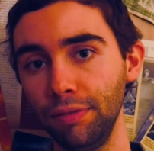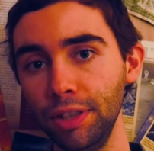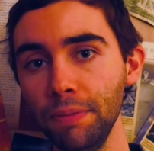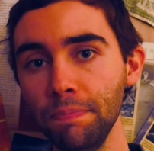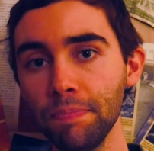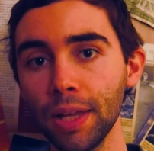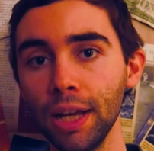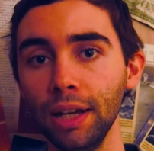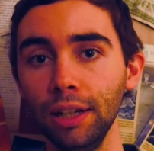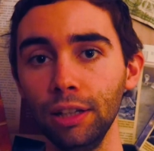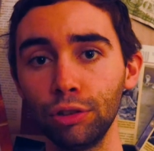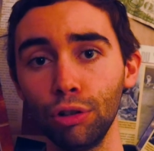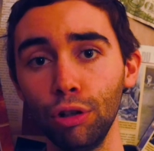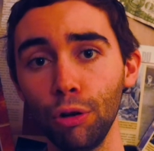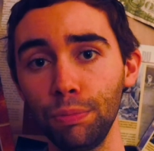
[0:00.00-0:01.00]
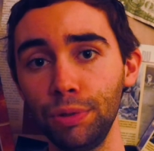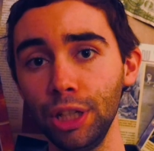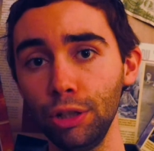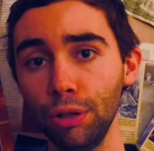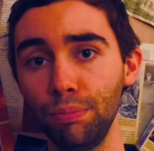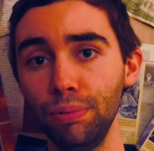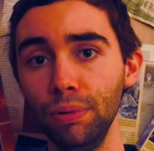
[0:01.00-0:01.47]
vie, et sont
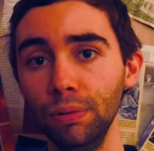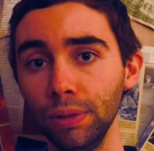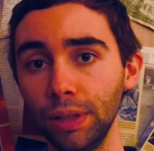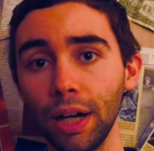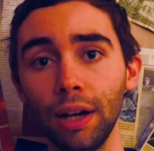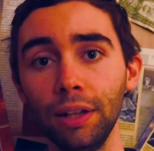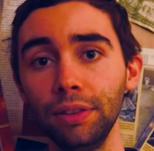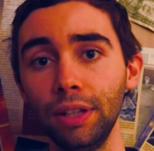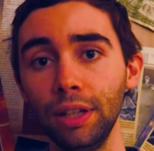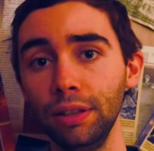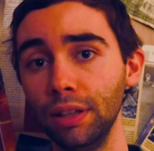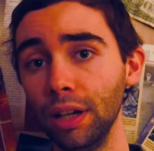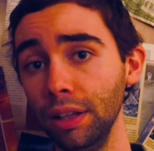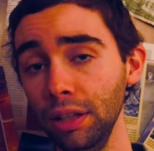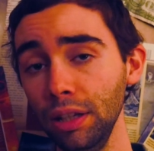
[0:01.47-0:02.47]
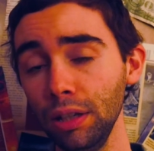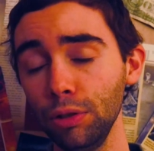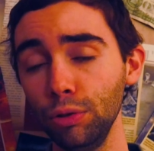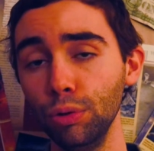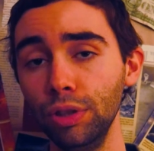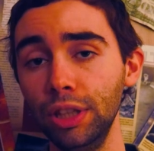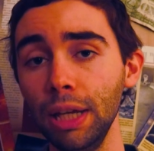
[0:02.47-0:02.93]
l'objet depuis une quarantaine d'années
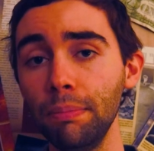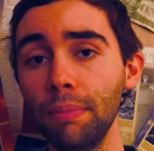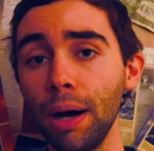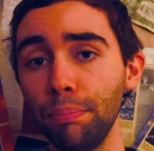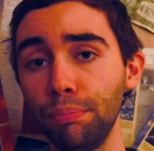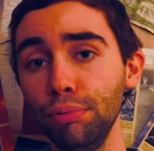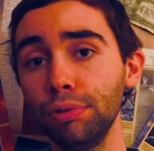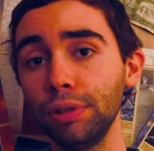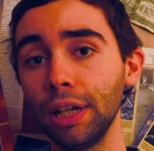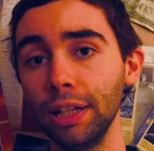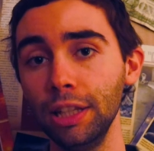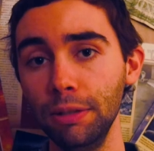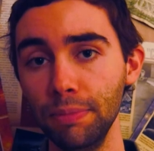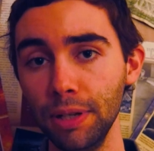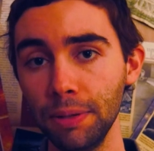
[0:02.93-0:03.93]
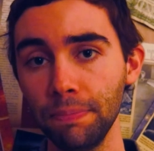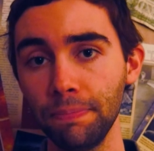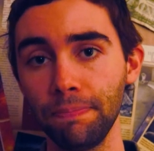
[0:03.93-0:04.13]
de débats plus qu'animés.